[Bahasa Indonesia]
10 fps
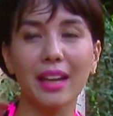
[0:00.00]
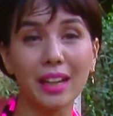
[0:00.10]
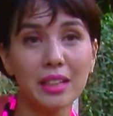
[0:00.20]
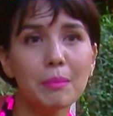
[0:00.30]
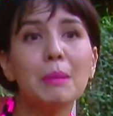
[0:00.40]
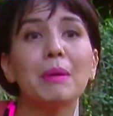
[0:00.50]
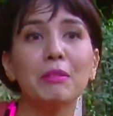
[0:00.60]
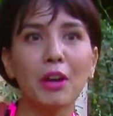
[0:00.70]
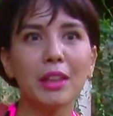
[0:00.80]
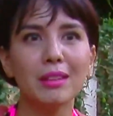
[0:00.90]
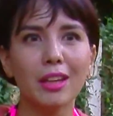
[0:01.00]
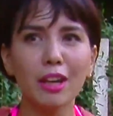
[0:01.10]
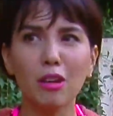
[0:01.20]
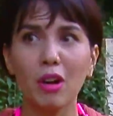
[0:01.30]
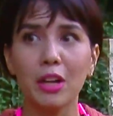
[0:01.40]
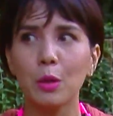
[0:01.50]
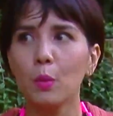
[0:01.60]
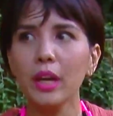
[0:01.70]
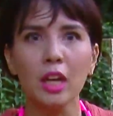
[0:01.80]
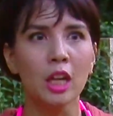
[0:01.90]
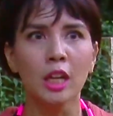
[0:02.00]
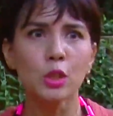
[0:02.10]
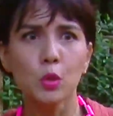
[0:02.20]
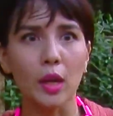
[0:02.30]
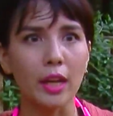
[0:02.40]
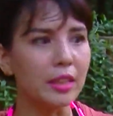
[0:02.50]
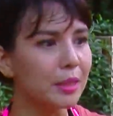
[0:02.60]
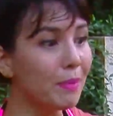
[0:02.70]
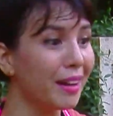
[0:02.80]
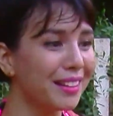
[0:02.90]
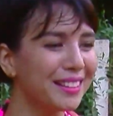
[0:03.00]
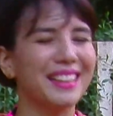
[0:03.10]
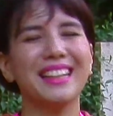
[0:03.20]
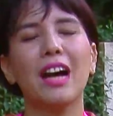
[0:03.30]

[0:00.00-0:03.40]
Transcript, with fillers: eh dia bermanfaat nih eh kalau nggak ada gue jualannya gimana nih nih